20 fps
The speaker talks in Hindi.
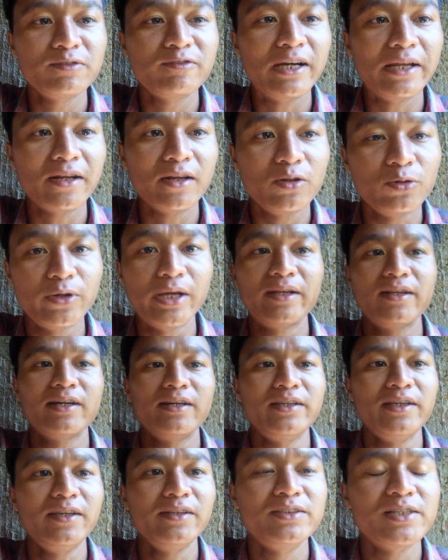ही वायरल हुआ था
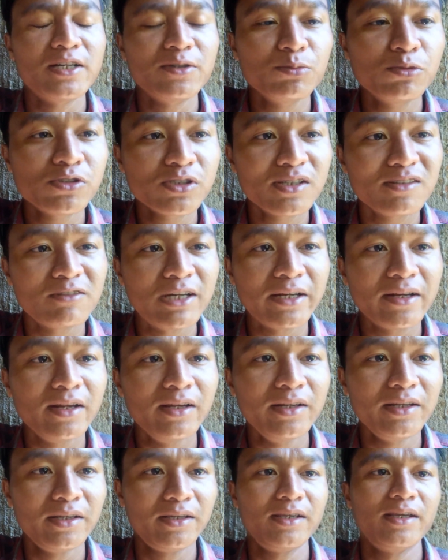ये जानबूझ के वायरल
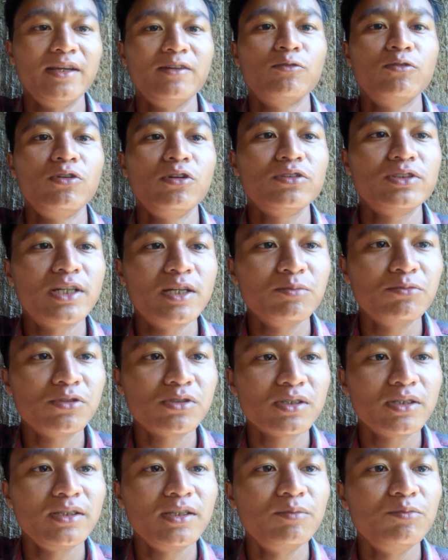नहीं किया है वो लोग
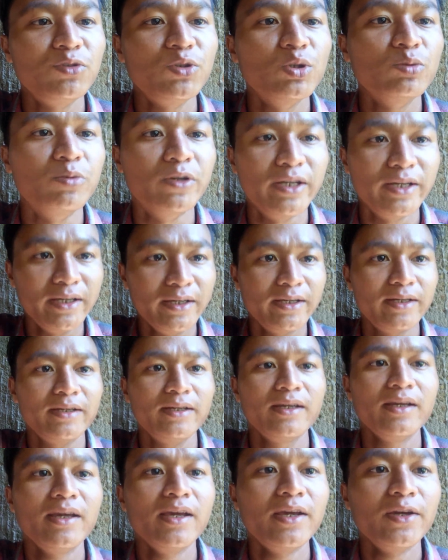जानबूझ के ये वीडियो बनाया
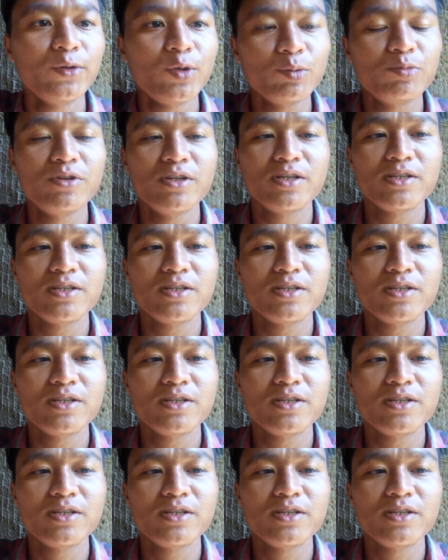है क्यों